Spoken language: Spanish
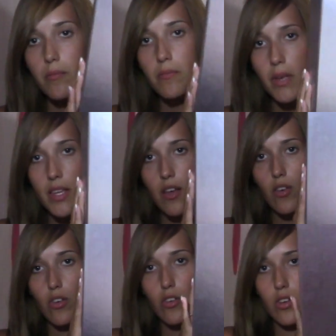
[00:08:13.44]
me
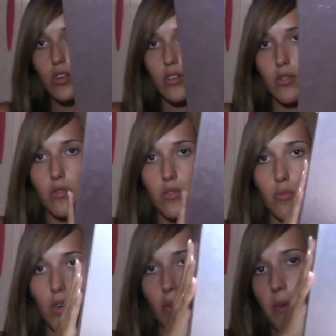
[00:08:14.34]
llegó,
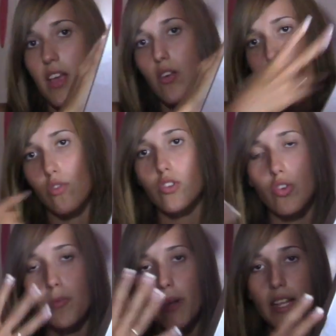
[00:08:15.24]
bueno, me llegó en
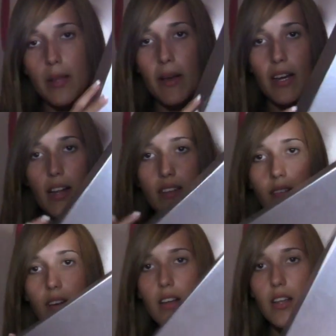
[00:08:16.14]
otro paquete más
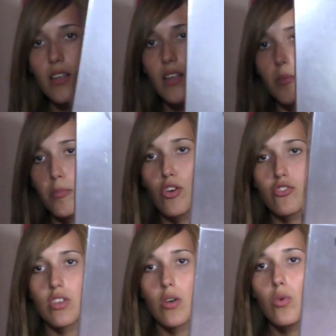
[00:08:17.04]
grande, ¿vale?
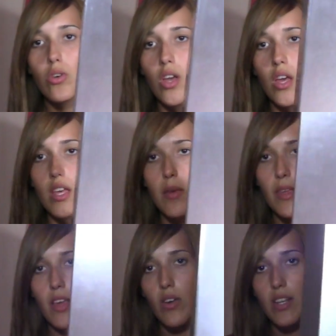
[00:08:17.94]
Por Seúl, y
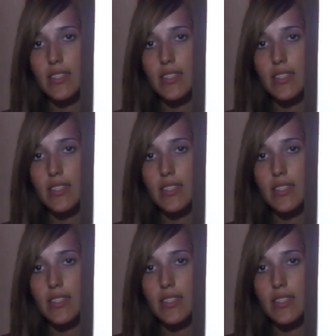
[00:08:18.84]
me llegó en